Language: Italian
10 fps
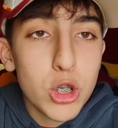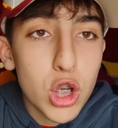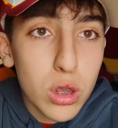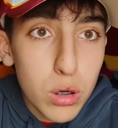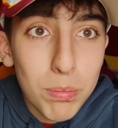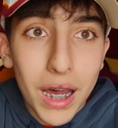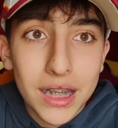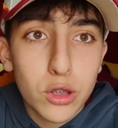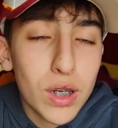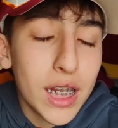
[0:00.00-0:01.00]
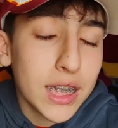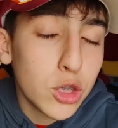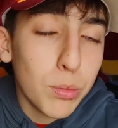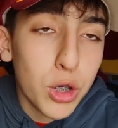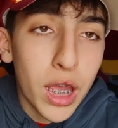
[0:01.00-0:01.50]
pari centro-basso e la
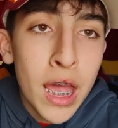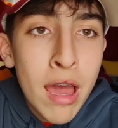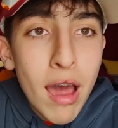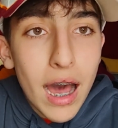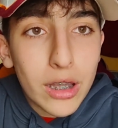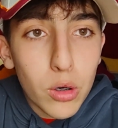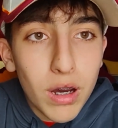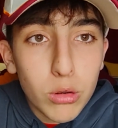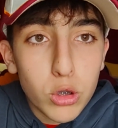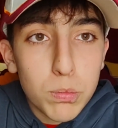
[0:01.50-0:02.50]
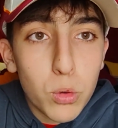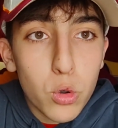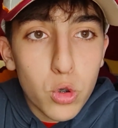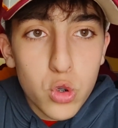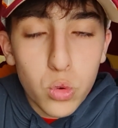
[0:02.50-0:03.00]
Lazio poi ha trovato lo
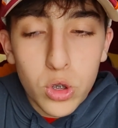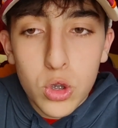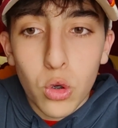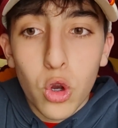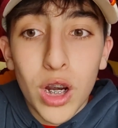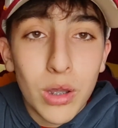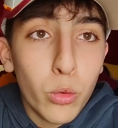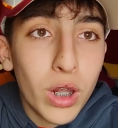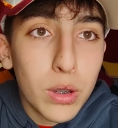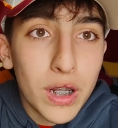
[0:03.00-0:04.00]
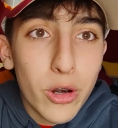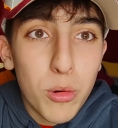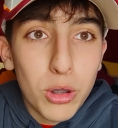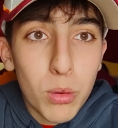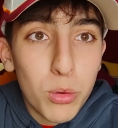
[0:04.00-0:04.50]
sbocco giusto, gol annullato alla
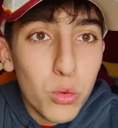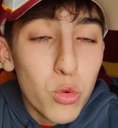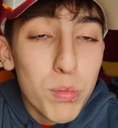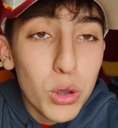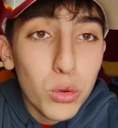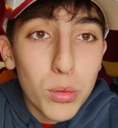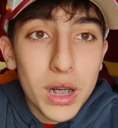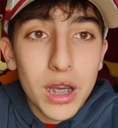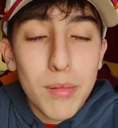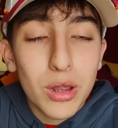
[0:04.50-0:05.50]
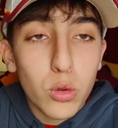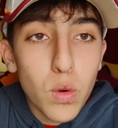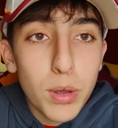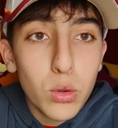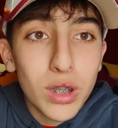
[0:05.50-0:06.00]
Roma dopo un minuto, praticamente
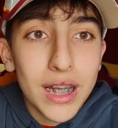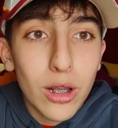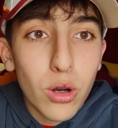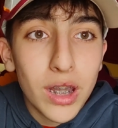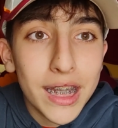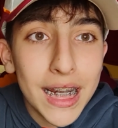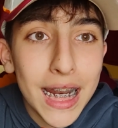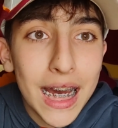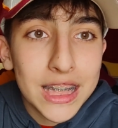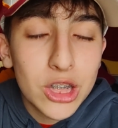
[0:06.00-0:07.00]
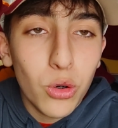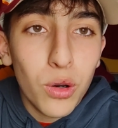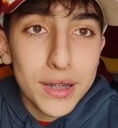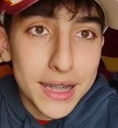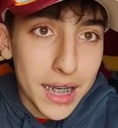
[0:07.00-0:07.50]
due minuti dal gol della
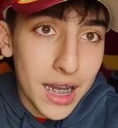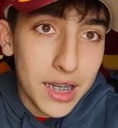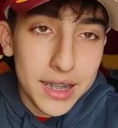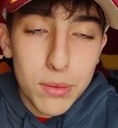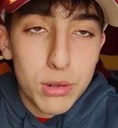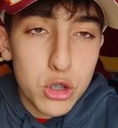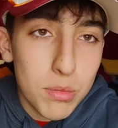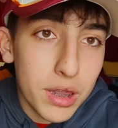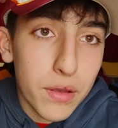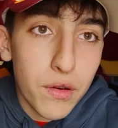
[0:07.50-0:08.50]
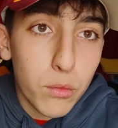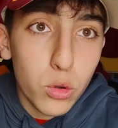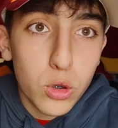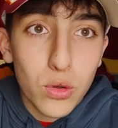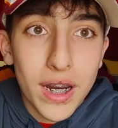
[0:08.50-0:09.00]
Lazio, Zaccagni semplicemente
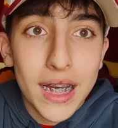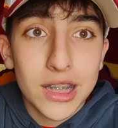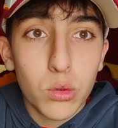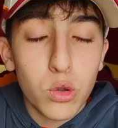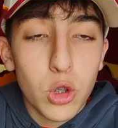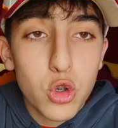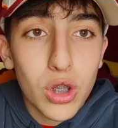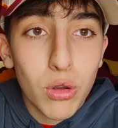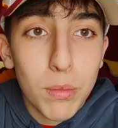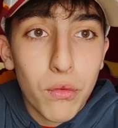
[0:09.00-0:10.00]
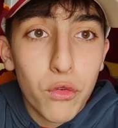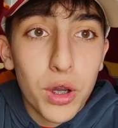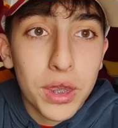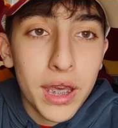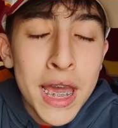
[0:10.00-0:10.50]
favoloso ragazzi, uno dei giocatori più
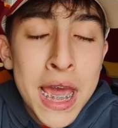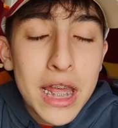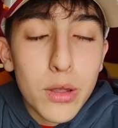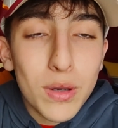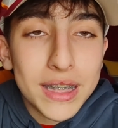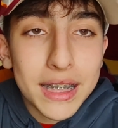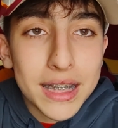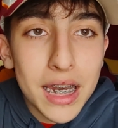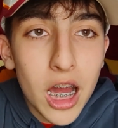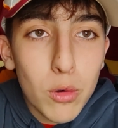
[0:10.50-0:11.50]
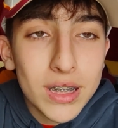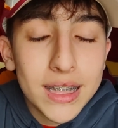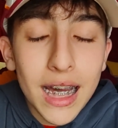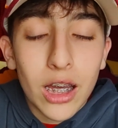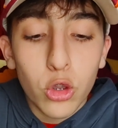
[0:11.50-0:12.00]
forti di questa Serie A
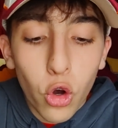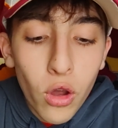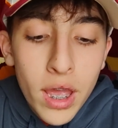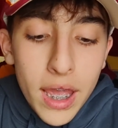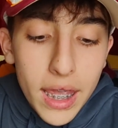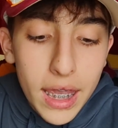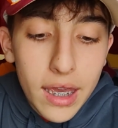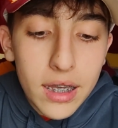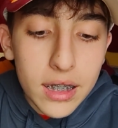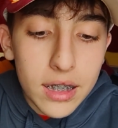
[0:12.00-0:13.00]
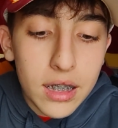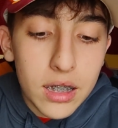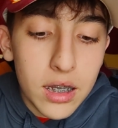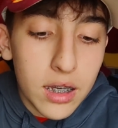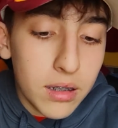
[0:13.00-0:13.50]
quest'anno e
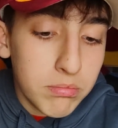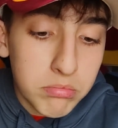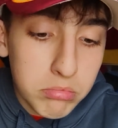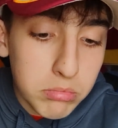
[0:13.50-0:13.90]
eh,